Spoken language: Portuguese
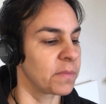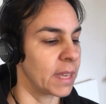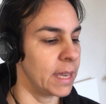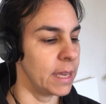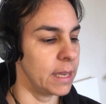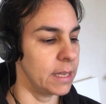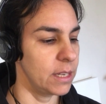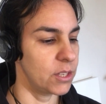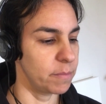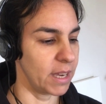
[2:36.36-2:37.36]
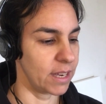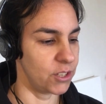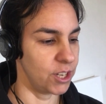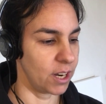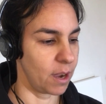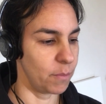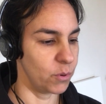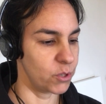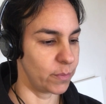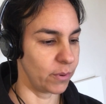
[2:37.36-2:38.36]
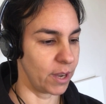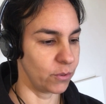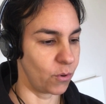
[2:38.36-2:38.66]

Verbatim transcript: Ei, Rinite, a minha gatinha acabou de pular no